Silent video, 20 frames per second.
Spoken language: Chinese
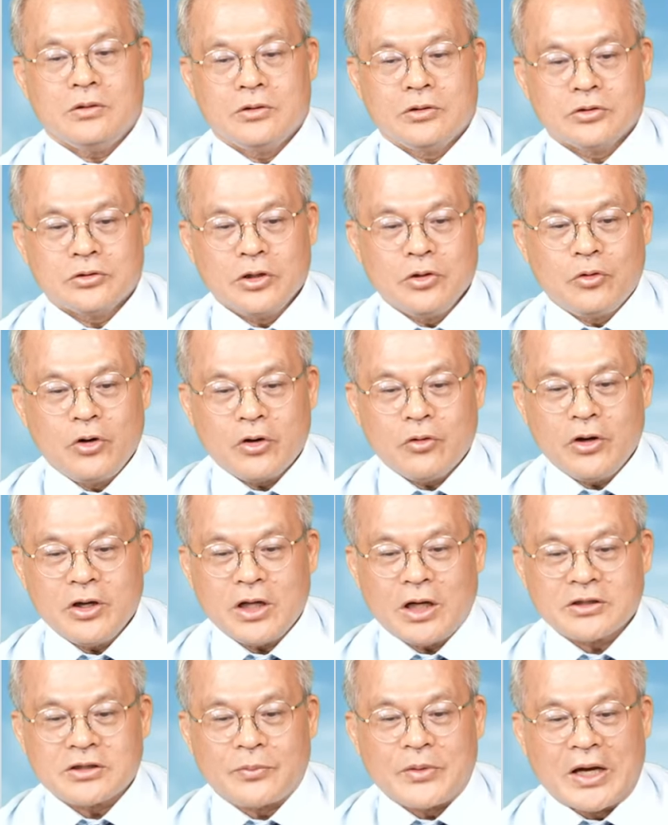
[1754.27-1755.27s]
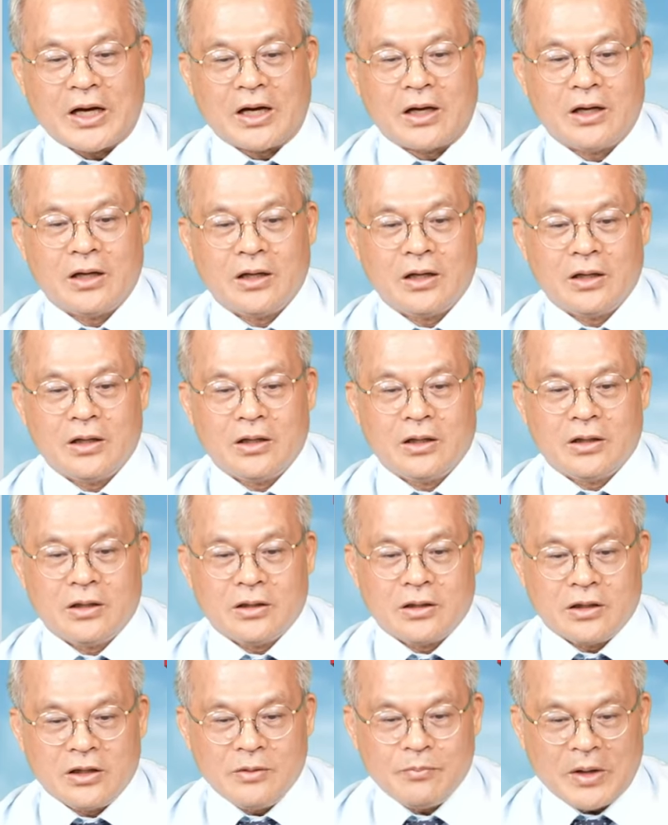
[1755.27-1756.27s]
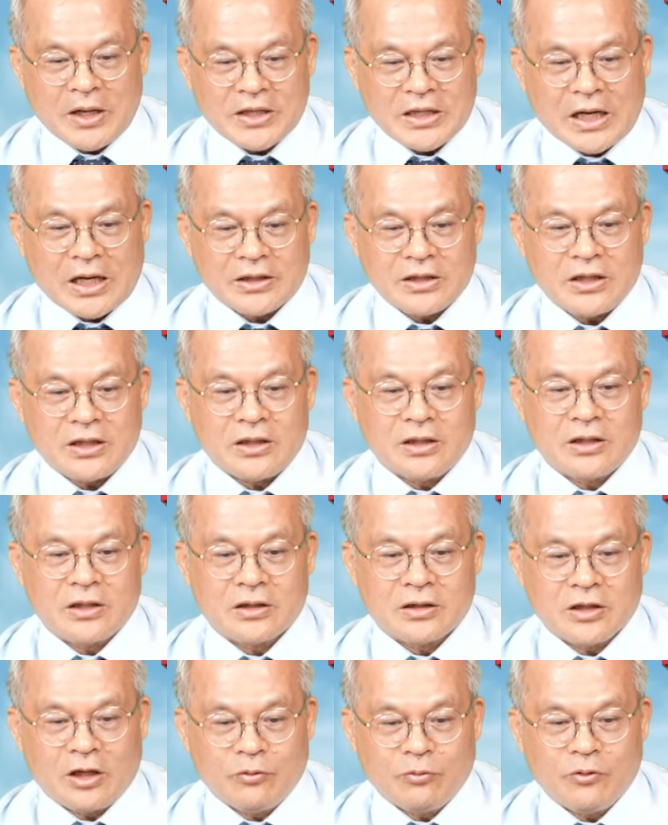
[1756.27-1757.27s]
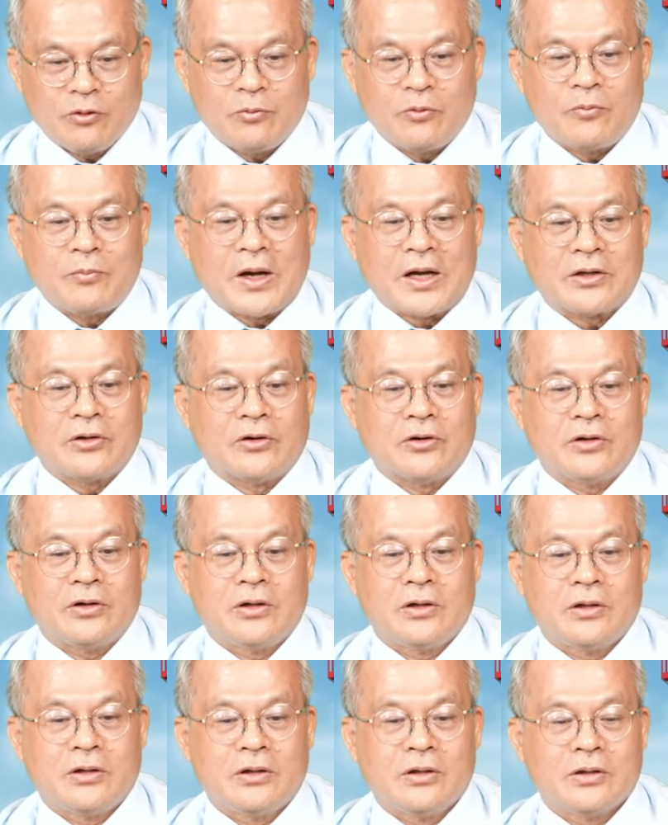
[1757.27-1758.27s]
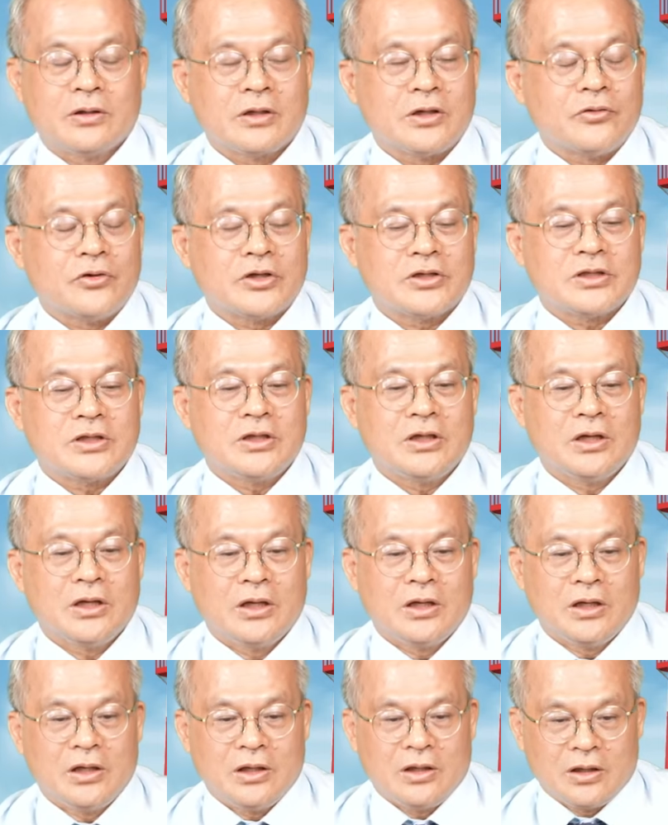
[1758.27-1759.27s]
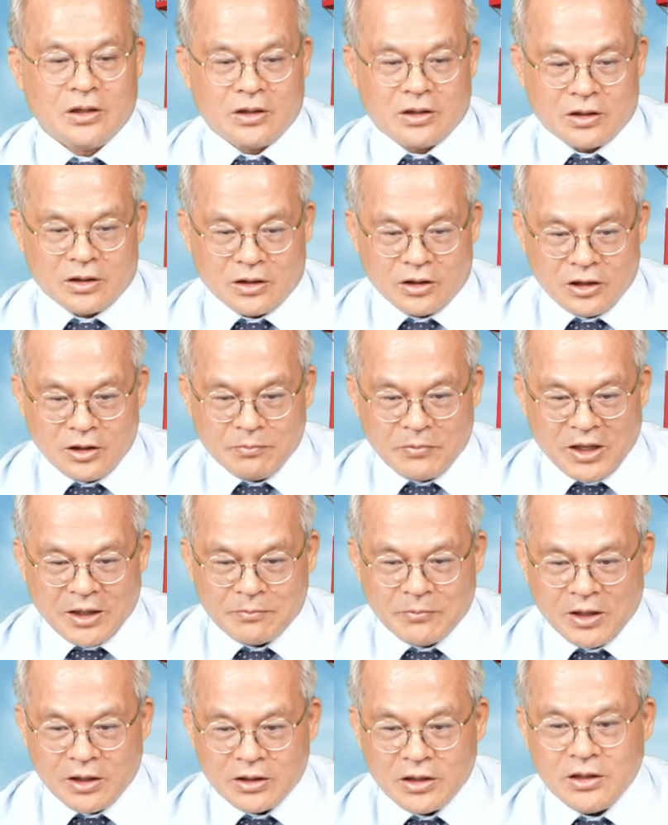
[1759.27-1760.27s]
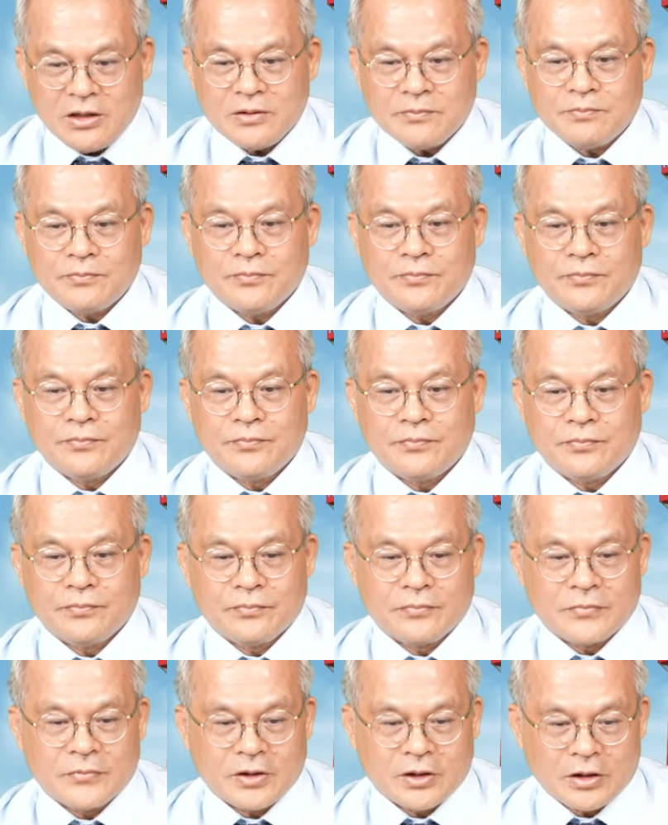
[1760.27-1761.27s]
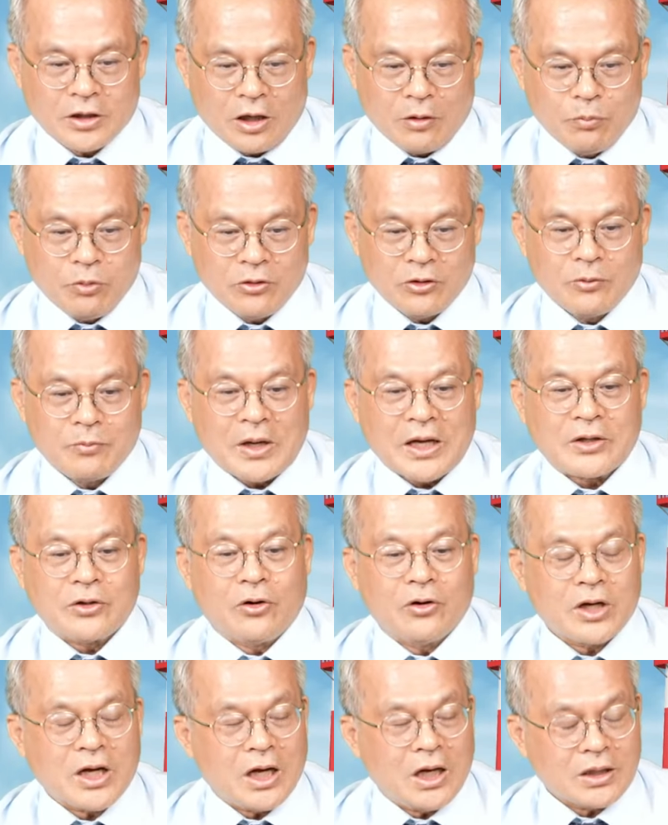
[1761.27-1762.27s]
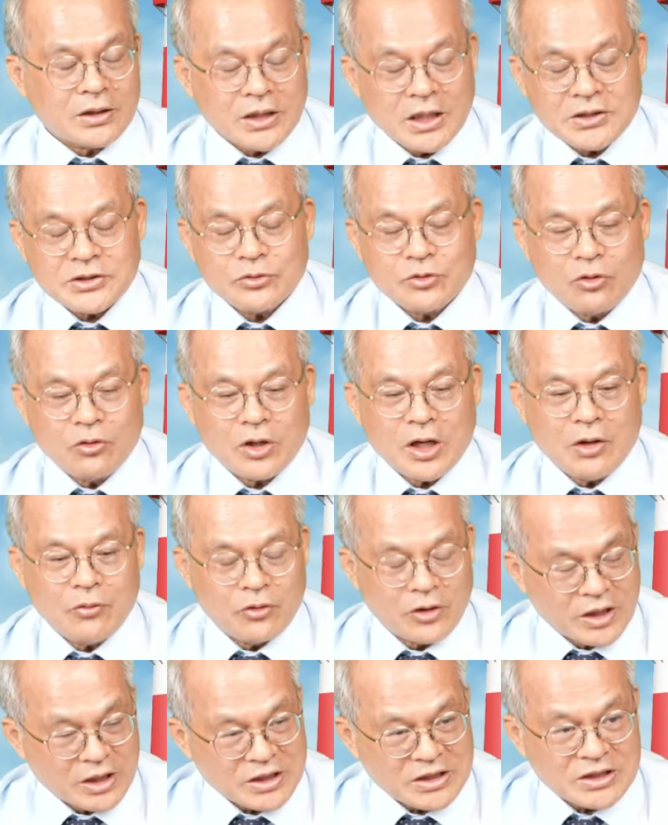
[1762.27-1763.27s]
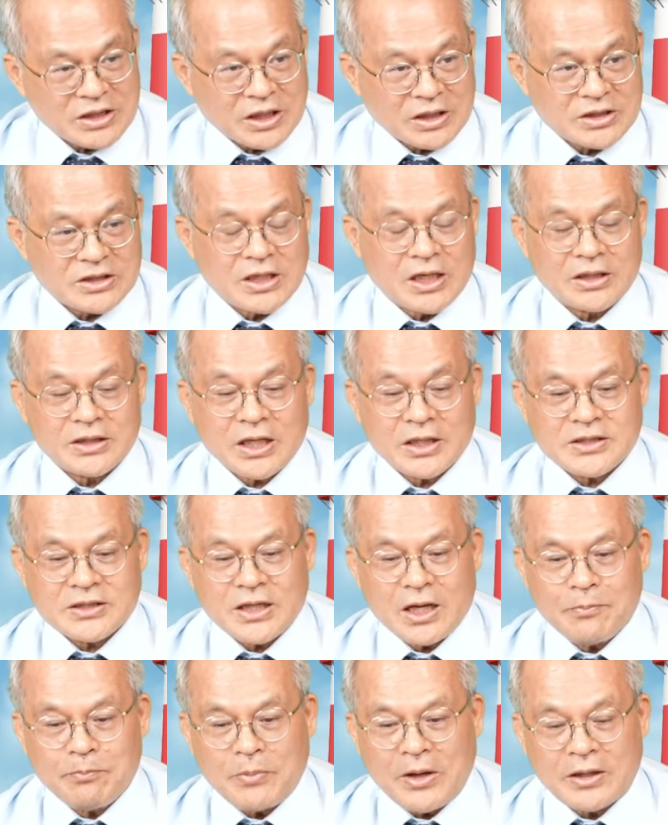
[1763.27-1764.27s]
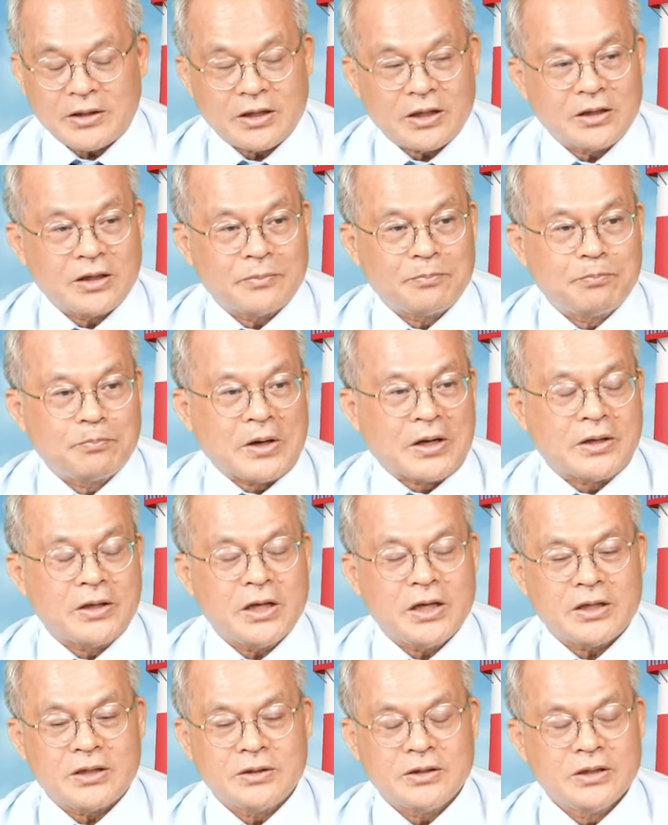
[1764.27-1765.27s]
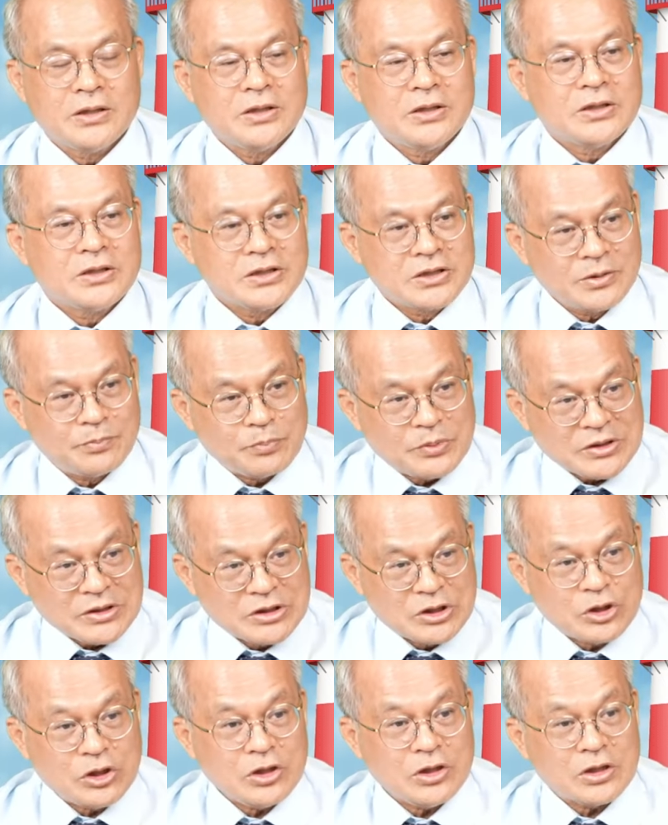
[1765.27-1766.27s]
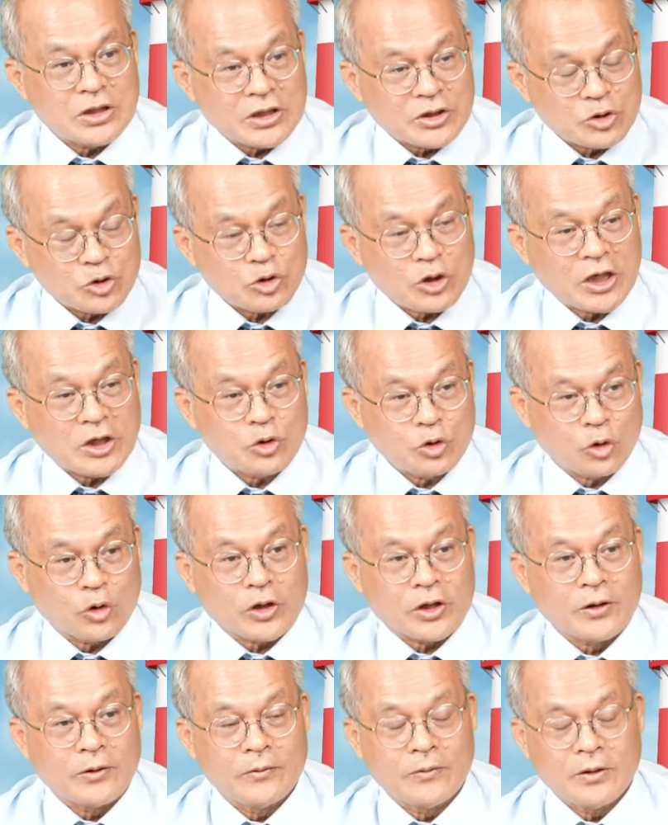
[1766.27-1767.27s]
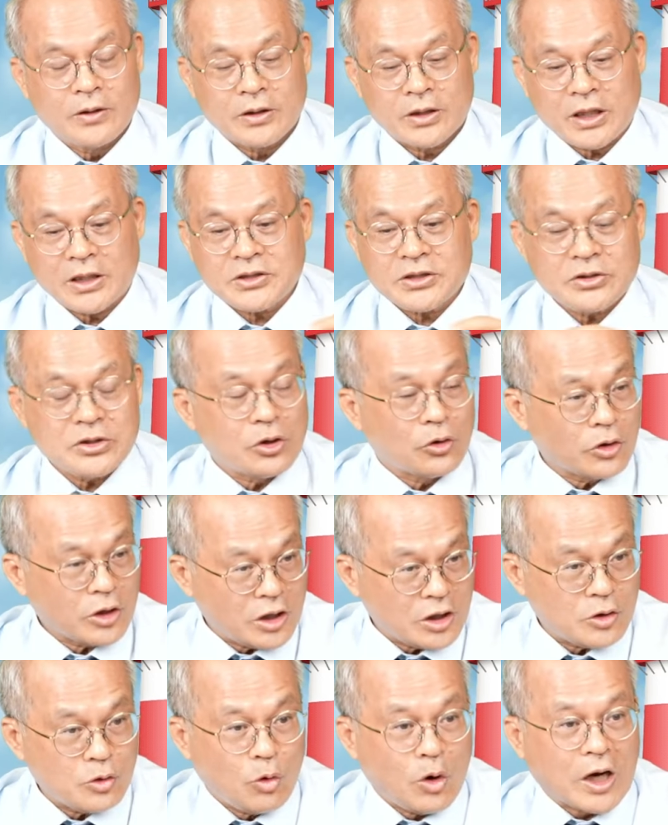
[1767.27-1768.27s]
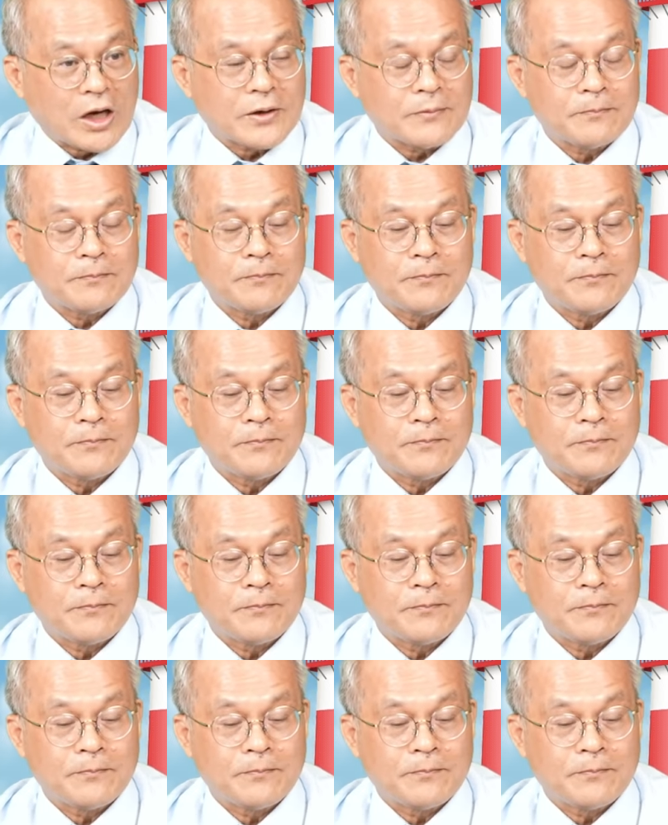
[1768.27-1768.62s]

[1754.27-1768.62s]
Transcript: 所以回归到怎么样，你买雅力倒不如买龙，提维西，你买蒙力倒不如买龙钢，但是龙钢我跟你讲一下，它上半年的本利是比去年衰退，它是有意外。